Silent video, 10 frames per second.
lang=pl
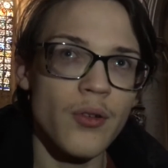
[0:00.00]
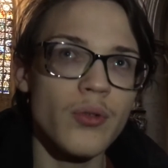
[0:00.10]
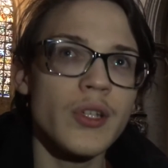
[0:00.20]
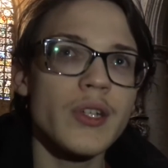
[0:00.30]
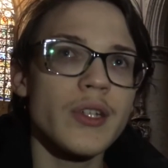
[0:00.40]

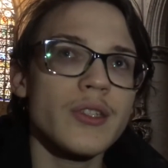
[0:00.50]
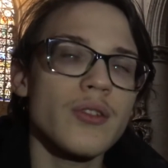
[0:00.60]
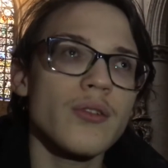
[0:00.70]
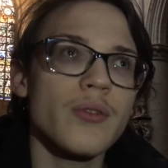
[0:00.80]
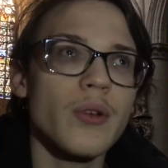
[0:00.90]
Ludzie
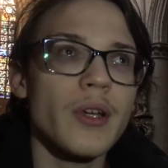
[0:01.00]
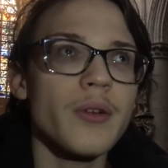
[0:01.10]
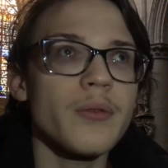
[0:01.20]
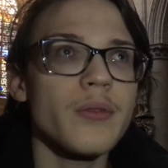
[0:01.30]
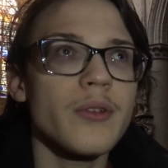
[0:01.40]
często
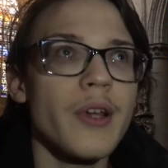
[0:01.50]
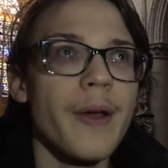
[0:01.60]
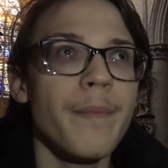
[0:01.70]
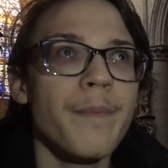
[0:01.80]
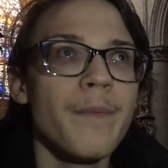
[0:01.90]
szukają
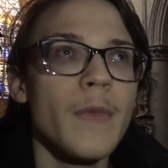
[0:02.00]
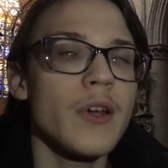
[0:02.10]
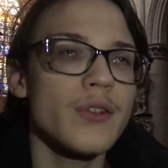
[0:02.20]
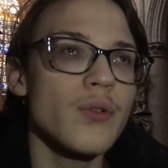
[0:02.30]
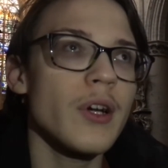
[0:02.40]
się,
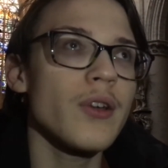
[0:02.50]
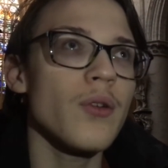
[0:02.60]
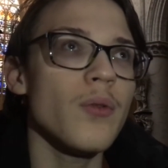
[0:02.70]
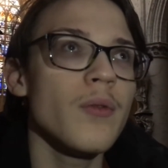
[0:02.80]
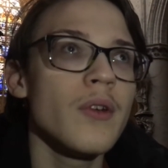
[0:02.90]
e,
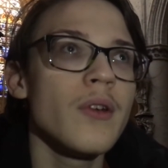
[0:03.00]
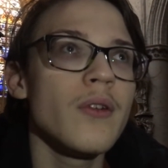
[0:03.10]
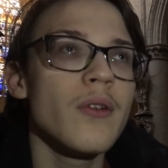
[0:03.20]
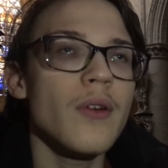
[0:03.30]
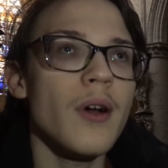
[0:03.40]
szukają
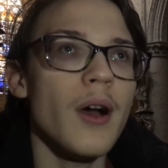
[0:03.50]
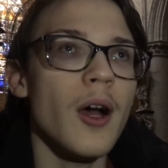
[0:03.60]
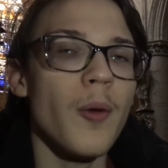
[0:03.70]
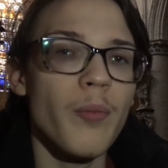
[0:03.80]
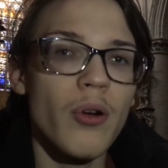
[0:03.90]

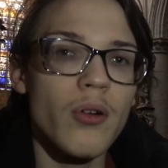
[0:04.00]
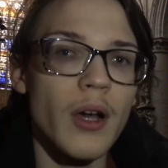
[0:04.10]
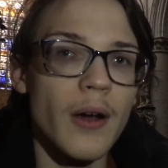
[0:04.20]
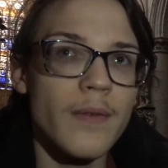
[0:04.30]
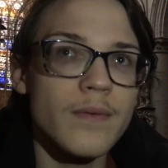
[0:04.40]

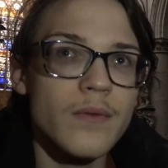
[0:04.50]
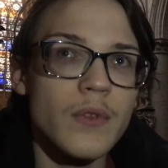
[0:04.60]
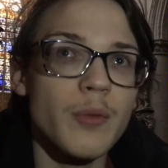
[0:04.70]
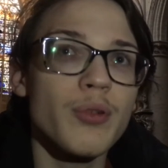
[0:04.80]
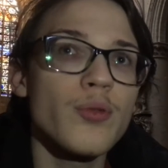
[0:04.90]
Boga
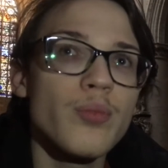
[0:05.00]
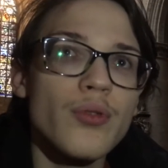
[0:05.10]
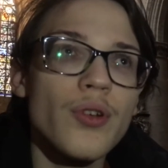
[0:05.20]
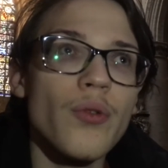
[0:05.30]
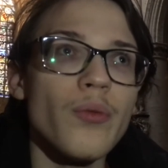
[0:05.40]
i
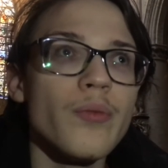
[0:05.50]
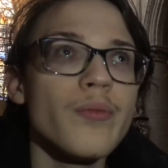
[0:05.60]
próbują